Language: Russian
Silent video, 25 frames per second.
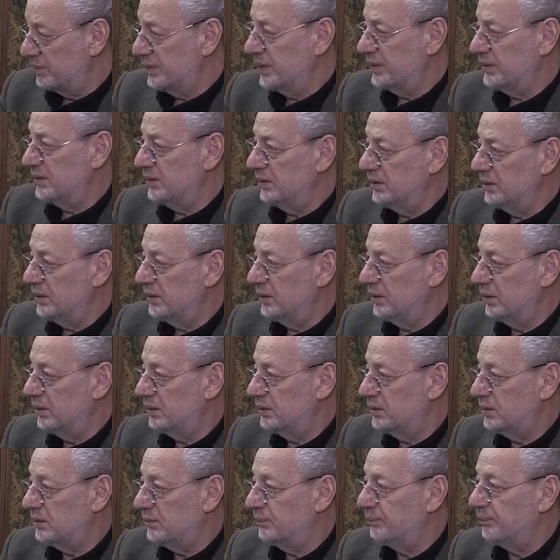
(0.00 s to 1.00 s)
магазине она
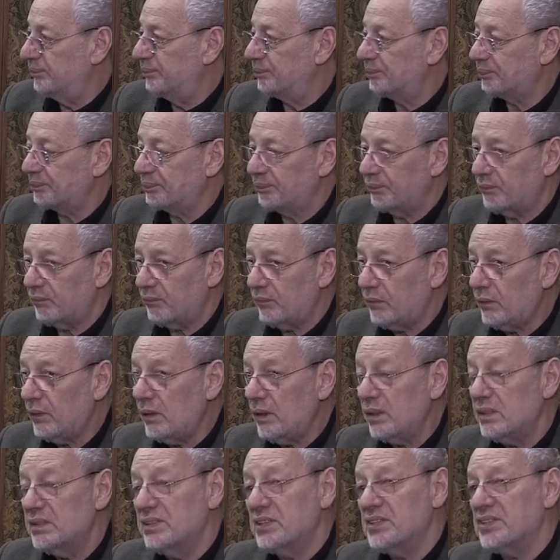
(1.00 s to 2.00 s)
есть? Конечно.
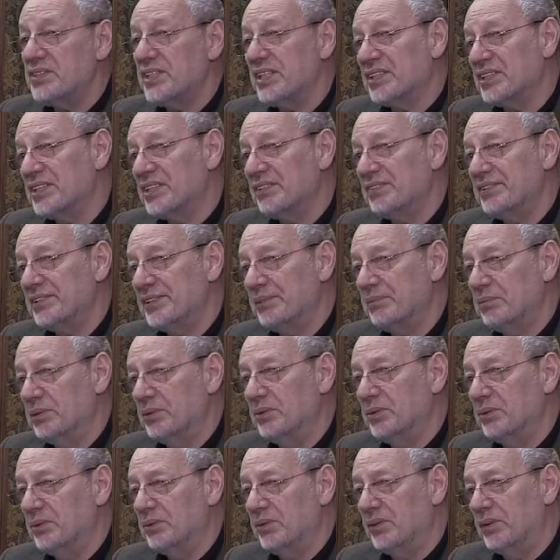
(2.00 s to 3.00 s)
Сейчас же все
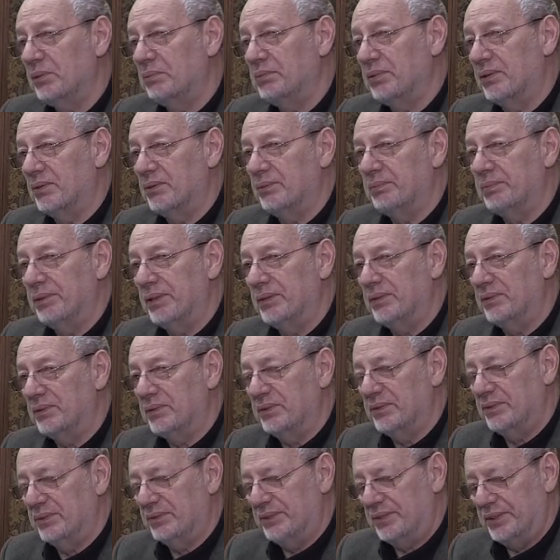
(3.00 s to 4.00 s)
бегут и
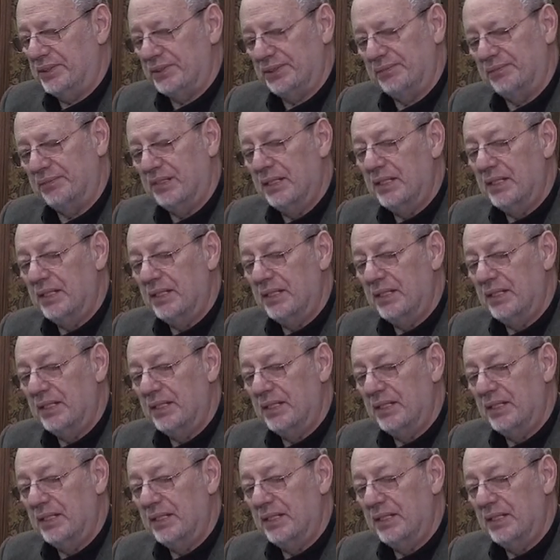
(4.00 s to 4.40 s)
покупают эту вещь.